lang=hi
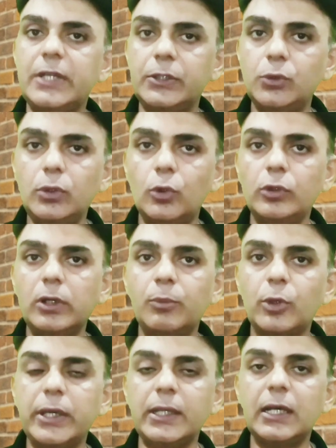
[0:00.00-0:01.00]
जेनुअन होटल
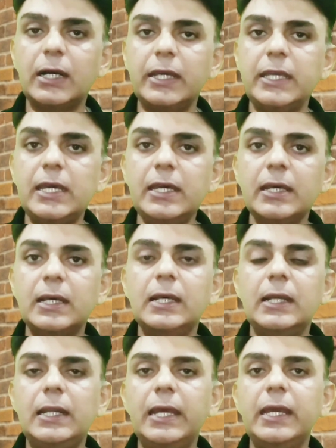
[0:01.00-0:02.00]
बुकिंग लगाइए
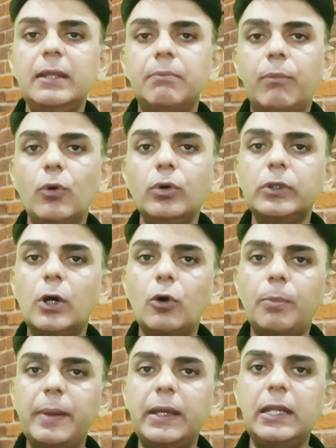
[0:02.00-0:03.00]
लेकिन बुक नाउ
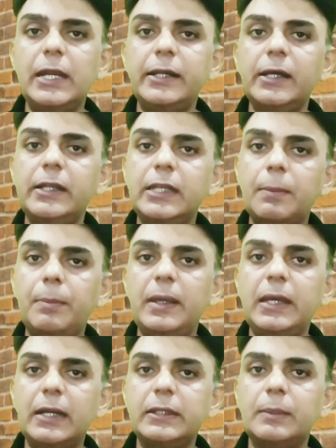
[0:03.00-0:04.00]
पे लेटर या पे
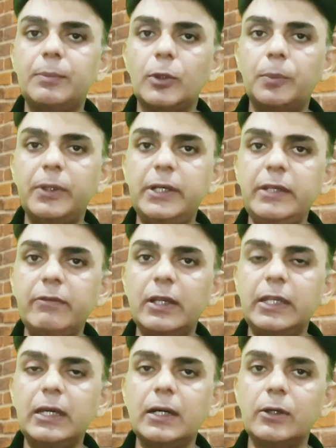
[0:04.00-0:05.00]
एट द प्रॉपर्टी
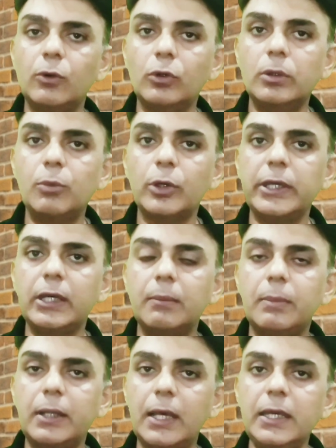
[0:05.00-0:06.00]
वाली अगर होटल बुकिंग आप
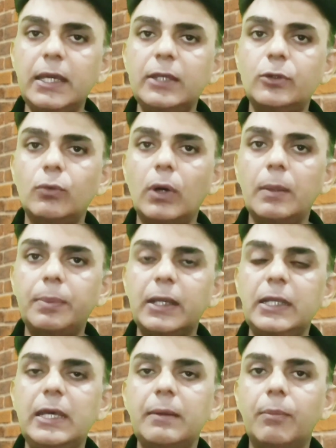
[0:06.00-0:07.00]
बनाएंगे तो वो आपके
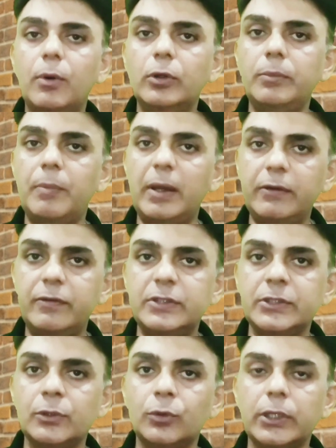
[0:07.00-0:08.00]
लिए बहुत
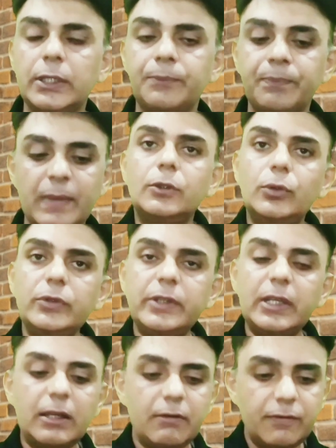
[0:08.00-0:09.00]
बेनिफिशियल होगी तो इसके
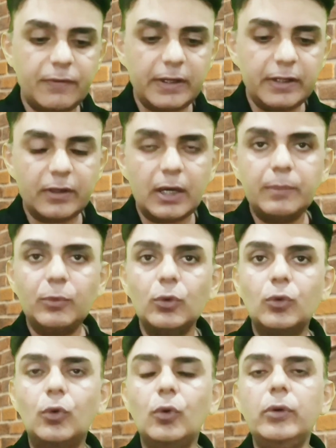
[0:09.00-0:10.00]
अलावा फ्रेंड्स आपको
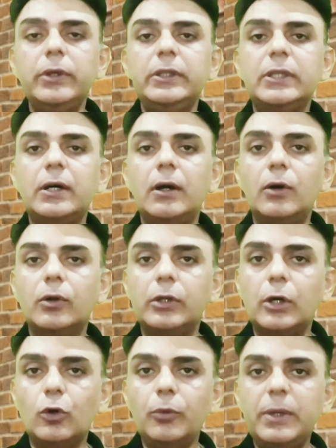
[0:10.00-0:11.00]
कोई ना और
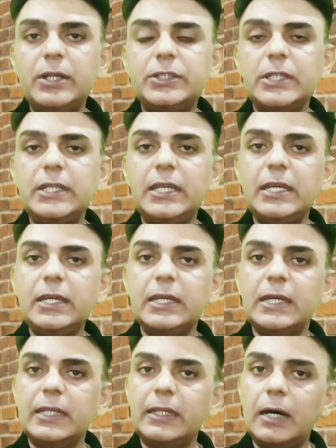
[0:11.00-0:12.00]
डॉक्यूमेंट चाहिए
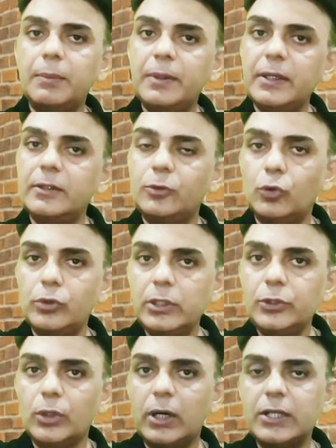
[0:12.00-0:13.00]
आपके टोटल
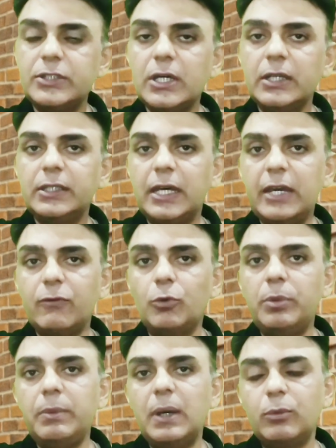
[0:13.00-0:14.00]
जो खर्चा आता है वो
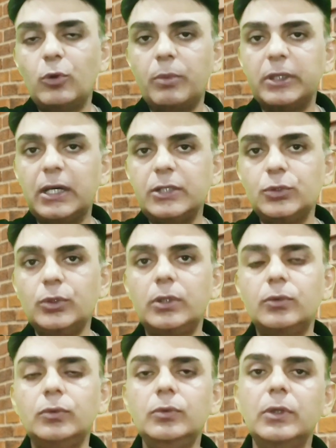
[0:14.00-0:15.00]
भी मैं आपको बता चुका
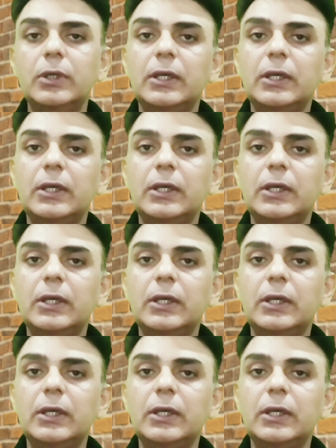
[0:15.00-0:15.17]
हूँ